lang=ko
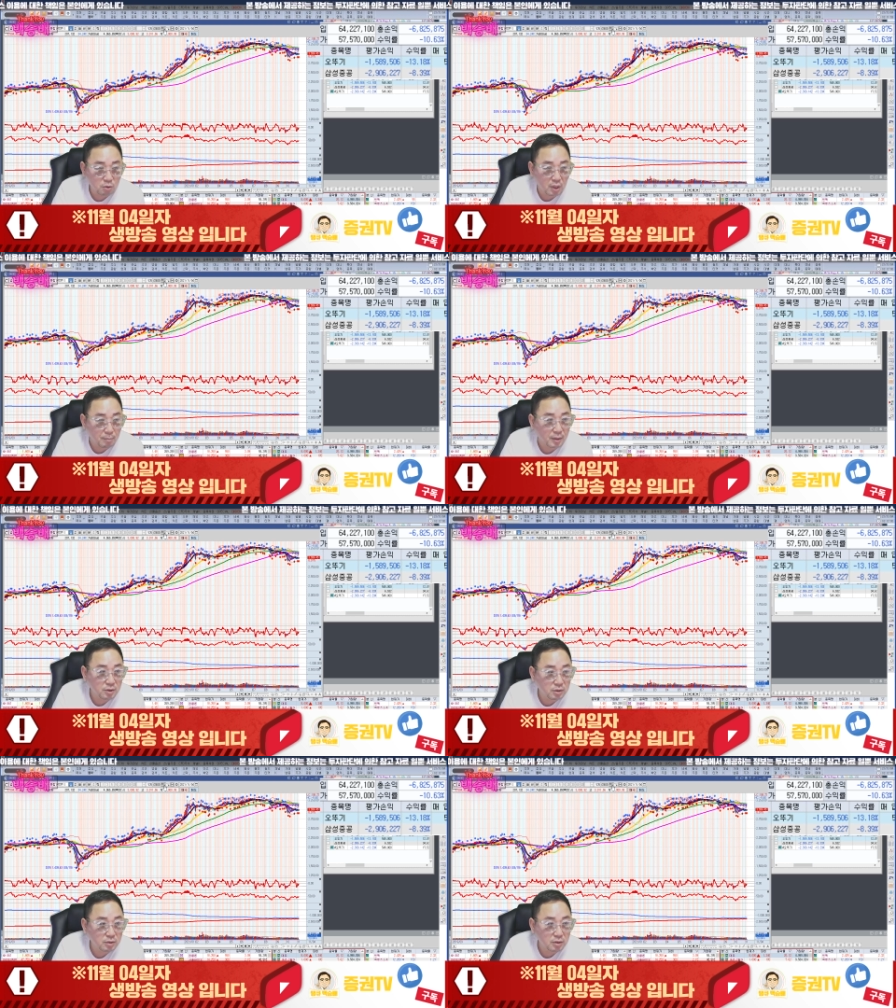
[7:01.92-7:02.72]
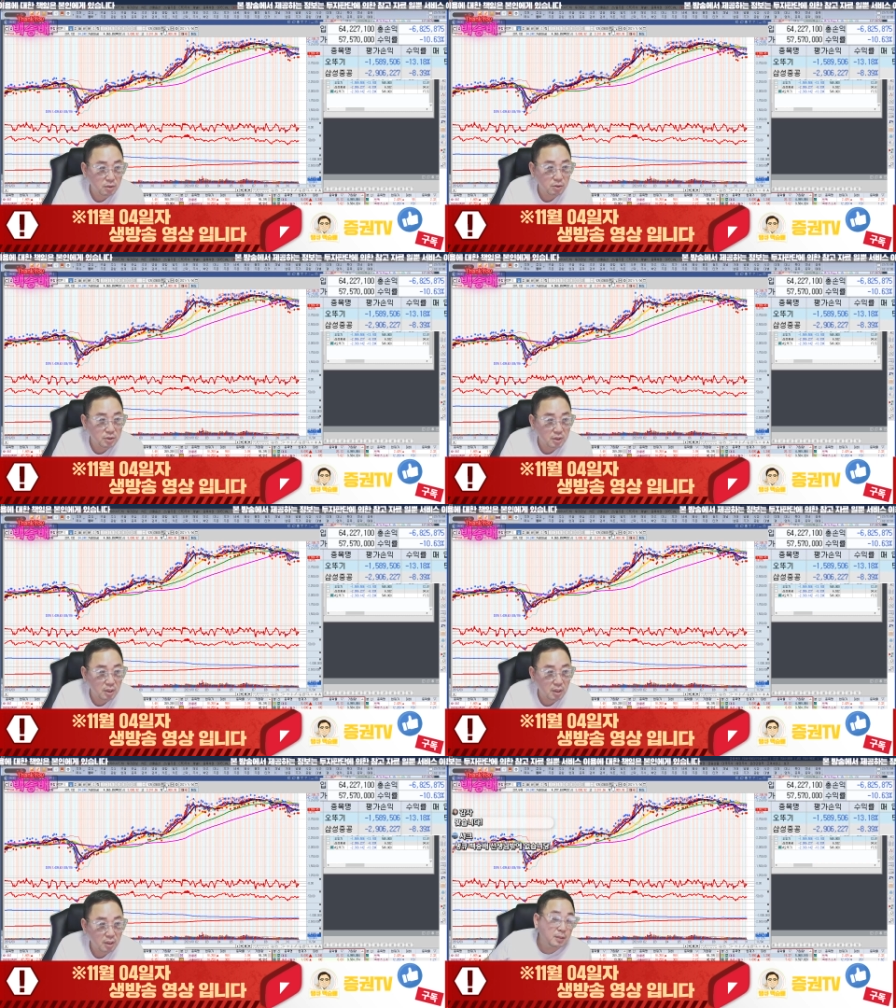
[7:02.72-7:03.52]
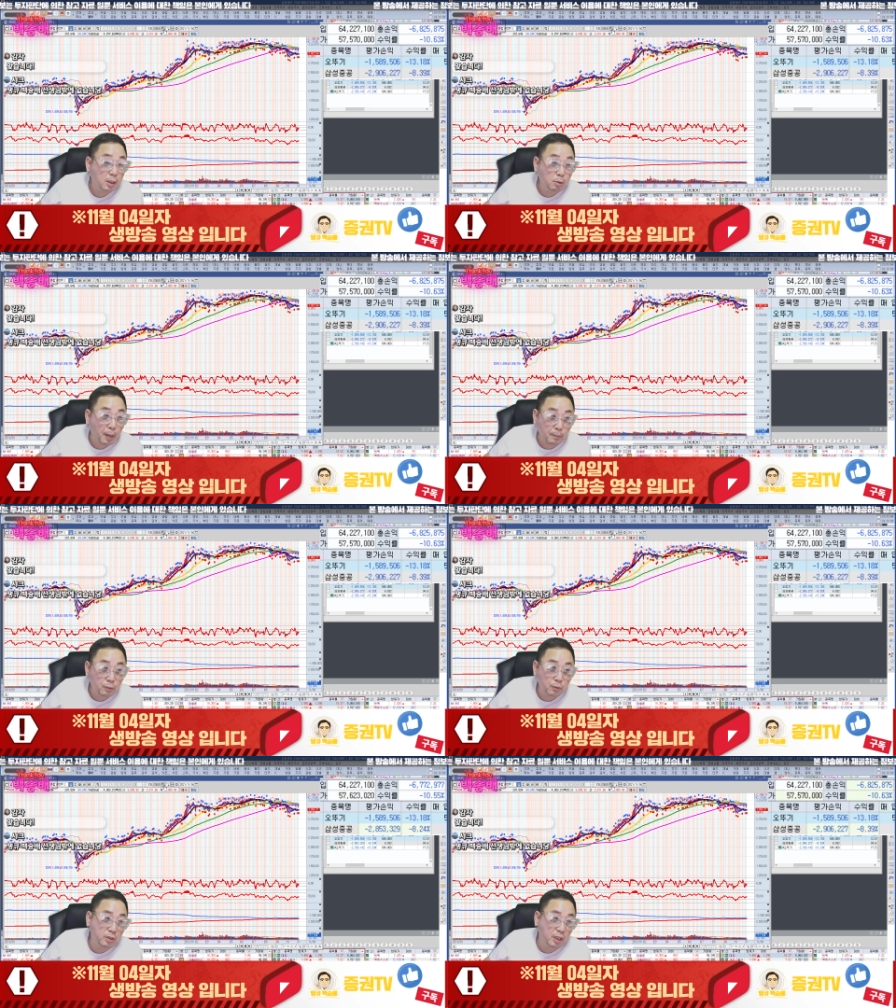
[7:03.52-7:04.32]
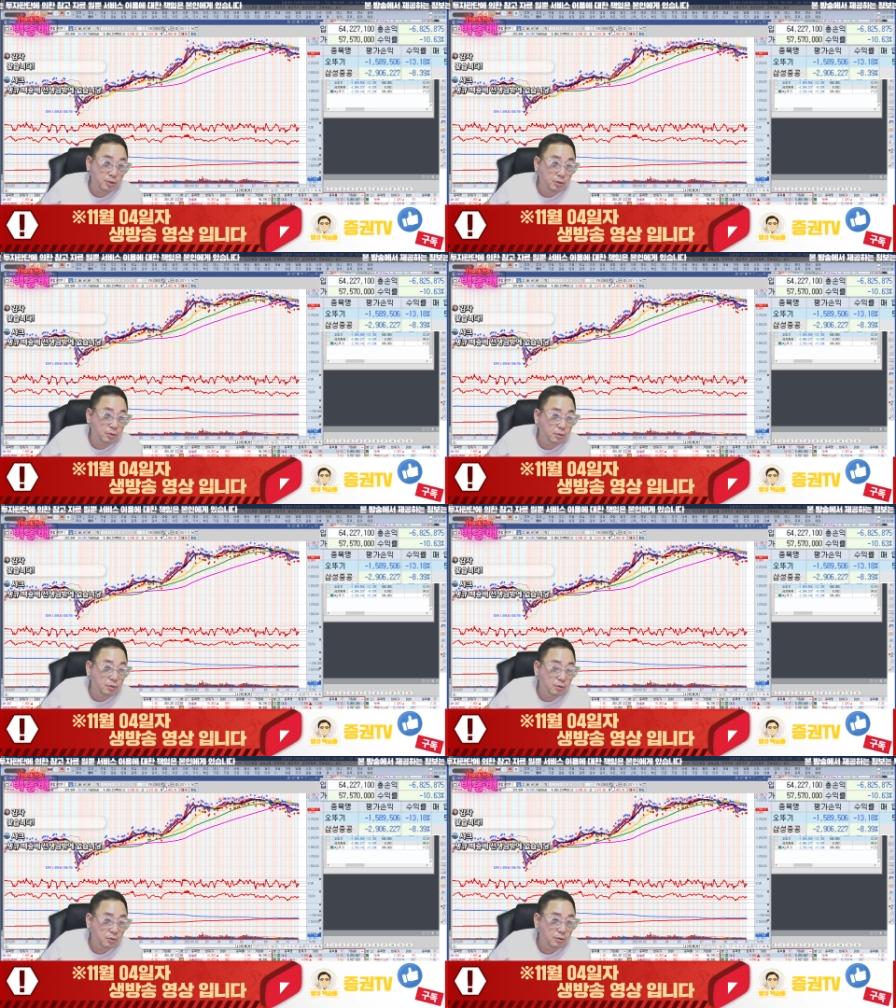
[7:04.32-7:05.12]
다 맞아 떨어지잖아. 나도 100%는 아니요.